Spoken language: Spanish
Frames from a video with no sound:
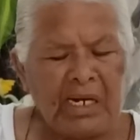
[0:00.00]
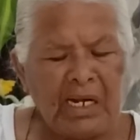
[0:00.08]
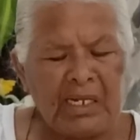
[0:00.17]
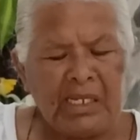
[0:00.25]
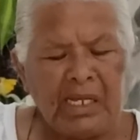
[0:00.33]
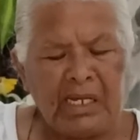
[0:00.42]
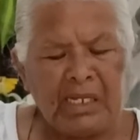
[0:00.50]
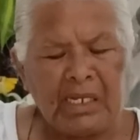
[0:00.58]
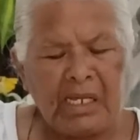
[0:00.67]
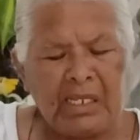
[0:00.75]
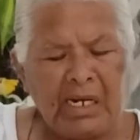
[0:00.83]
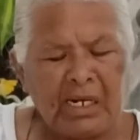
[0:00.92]
en la
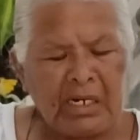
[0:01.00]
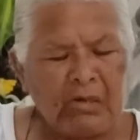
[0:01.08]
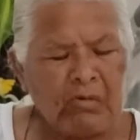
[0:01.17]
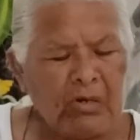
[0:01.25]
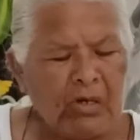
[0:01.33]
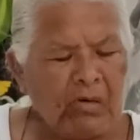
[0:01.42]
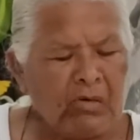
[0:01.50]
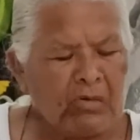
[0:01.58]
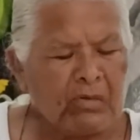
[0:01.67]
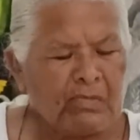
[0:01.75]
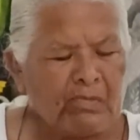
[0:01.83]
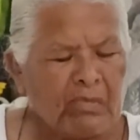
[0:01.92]
tienda de la
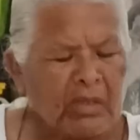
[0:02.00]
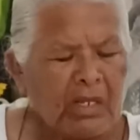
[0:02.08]
reunión,